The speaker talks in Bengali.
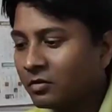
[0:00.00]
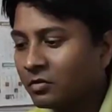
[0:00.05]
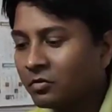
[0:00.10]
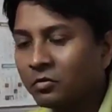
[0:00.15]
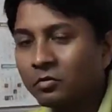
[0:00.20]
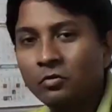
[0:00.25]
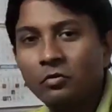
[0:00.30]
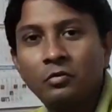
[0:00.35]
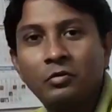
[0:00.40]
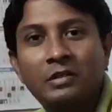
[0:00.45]

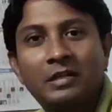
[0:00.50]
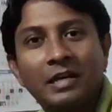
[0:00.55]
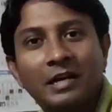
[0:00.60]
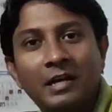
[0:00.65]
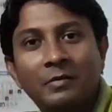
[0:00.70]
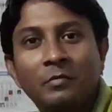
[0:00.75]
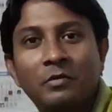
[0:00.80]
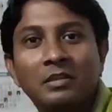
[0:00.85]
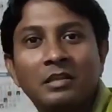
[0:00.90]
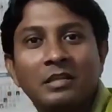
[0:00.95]
তো
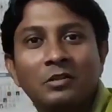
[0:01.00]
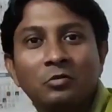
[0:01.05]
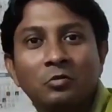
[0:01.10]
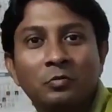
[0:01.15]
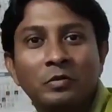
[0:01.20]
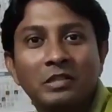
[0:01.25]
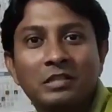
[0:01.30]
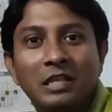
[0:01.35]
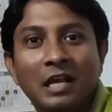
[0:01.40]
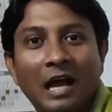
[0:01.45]
ট্রেনের মধ্যে
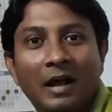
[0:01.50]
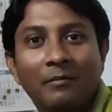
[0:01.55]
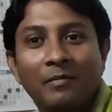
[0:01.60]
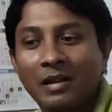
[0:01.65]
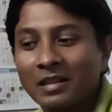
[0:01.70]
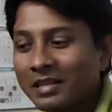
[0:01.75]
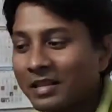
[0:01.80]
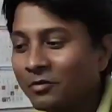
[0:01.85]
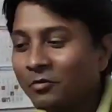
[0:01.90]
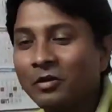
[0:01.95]
দু পিস আম
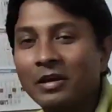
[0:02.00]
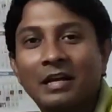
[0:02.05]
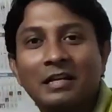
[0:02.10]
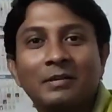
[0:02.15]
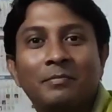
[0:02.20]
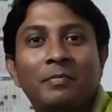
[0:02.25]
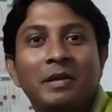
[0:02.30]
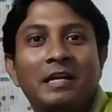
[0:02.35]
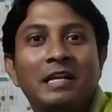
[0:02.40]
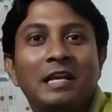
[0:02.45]
না দিয়ে ওই
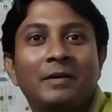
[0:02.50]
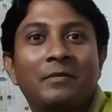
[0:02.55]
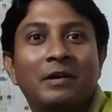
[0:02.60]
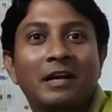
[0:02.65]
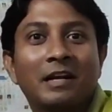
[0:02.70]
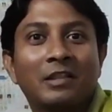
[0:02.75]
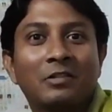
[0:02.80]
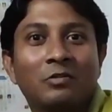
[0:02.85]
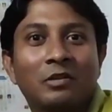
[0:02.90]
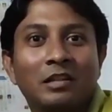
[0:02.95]
একটা পেটি
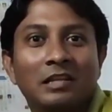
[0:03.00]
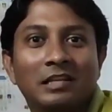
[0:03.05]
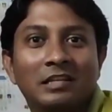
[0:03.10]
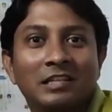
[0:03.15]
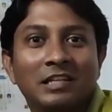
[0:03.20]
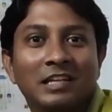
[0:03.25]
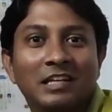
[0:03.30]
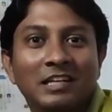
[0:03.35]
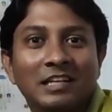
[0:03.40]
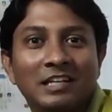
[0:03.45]
আমাকে এনে ধরে
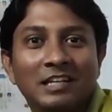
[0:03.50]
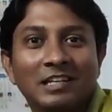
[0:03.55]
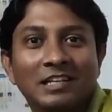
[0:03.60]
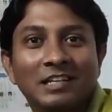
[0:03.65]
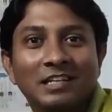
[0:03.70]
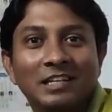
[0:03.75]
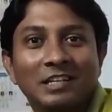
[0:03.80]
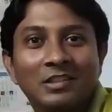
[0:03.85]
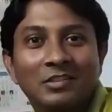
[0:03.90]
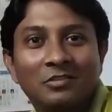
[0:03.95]
দিয়েছে
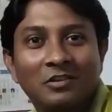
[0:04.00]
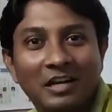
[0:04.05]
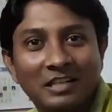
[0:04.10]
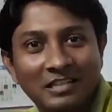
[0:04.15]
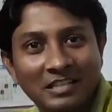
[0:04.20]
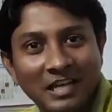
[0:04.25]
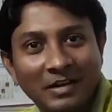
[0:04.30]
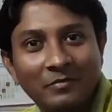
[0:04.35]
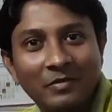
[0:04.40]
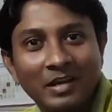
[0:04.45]
তো
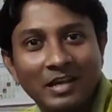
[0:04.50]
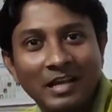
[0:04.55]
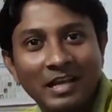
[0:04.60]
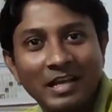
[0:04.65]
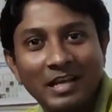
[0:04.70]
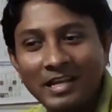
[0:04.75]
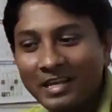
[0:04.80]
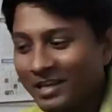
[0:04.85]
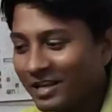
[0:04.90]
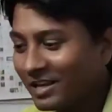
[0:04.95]
আজকে আমরা
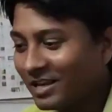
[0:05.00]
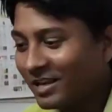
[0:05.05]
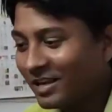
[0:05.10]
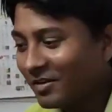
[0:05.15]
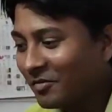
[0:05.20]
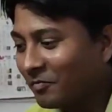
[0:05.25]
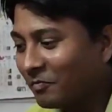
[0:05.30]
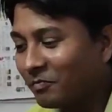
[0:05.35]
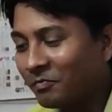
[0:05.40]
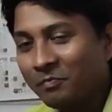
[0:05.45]
এই
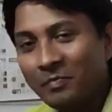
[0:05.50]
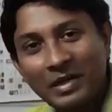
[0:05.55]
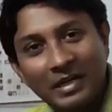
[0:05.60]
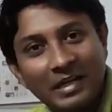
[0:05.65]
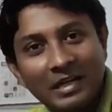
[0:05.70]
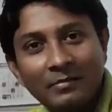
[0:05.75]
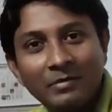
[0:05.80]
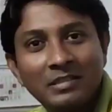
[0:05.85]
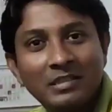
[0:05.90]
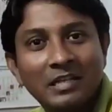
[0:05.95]

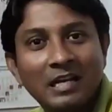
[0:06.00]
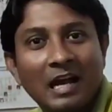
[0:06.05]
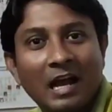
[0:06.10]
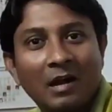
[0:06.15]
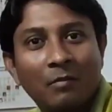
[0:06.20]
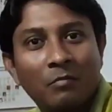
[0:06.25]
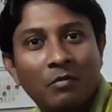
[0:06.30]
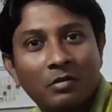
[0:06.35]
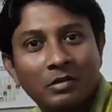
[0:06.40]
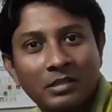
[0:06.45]
পেটিটা বেসিক্যালি
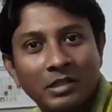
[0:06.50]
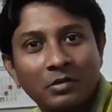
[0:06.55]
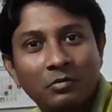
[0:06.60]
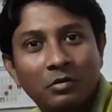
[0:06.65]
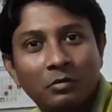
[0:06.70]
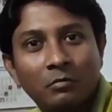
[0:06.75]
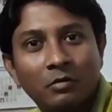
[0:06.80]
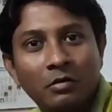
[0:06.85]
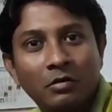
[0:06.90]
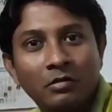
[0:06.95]
আনবক্সিং
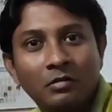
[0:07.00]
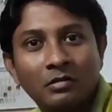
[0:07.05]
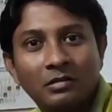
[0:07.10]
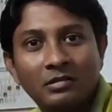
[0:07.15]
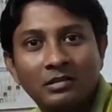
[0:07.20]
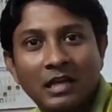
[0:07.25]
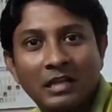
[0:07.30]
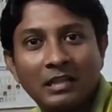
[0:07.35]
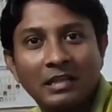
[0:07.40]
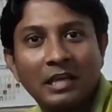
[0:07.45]
করব
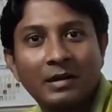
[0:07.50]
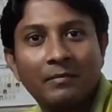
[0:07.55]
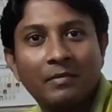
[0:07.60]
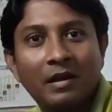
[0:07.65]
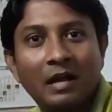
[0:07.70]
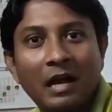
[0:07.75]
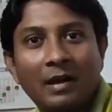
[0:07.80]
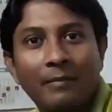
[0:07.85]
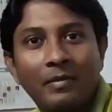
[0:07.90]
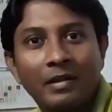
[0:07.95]
সাথে
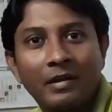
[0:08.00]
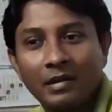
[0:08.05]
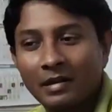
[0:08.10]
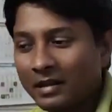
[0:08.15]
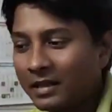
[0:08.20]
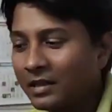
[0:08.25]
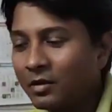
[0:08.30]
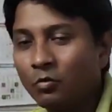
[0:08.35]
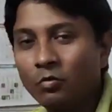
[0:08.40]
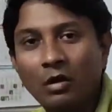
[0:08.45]
আমরা আমের
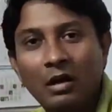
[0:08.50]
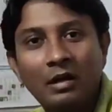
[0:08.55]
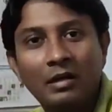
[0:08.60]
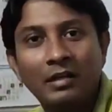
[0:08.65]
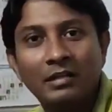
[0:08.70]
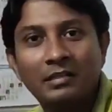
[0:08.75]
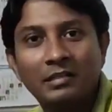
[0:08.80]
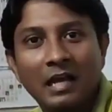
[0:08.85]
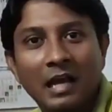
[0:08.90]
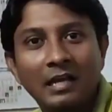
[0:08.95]
কি
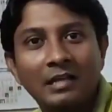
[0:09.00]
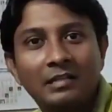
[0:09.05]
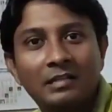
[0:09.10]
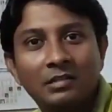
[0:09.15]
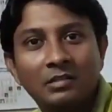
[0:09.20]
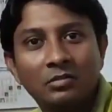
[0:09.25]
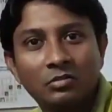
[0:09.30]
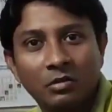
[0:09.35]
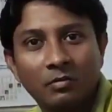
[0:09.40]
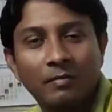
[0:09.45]
কোয়ালিটি সাইজ
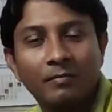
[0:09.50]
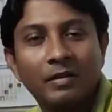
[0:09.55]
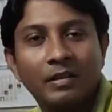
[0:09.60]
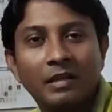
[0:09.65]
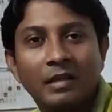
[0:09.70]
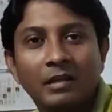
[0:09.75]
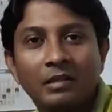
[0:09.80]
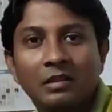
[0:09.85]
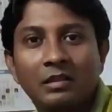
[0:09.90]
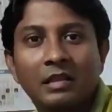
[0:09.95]
সব
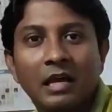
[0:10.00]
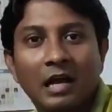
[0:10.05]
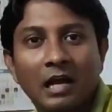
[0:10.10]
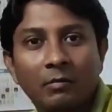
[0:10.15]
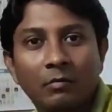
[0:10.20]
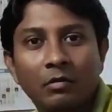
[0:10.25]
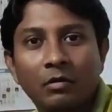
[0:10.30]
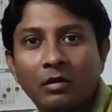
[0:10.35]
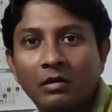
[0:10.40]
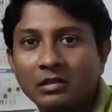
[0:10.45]
আপনাদেরকে
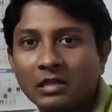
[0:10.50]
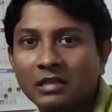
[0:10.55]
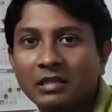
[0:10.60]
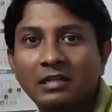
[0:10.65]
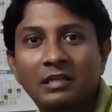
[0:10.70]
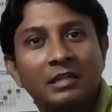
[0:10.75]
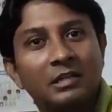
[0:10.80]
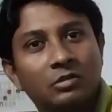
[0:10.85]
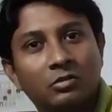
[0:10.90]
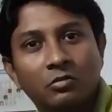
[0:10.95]
দেখাবো
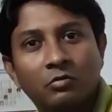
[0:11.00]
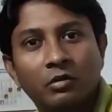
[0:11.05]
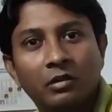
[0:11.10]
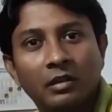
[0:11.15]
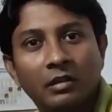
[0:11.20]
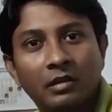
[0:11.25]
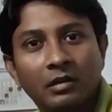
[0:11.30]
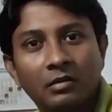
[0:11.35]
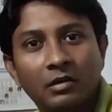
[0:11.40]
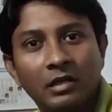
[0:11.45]
সাথে টেস্টও করে
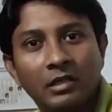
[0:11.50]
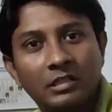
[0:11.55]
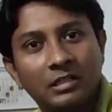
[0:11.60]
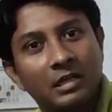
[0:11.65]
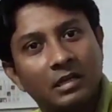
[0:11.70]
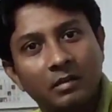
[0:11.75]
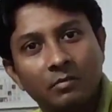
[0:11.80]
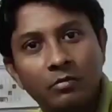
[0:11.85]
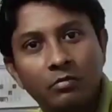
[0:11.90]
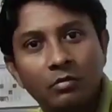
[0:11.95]

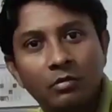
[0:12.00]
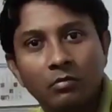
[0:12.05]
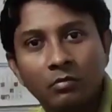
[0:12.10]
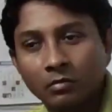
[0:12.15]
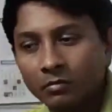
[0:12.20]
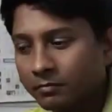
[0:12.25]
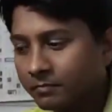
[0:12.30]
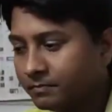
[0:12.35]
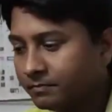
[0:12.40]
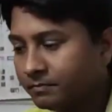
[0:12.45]
টেস্টের রিভিউ দেবো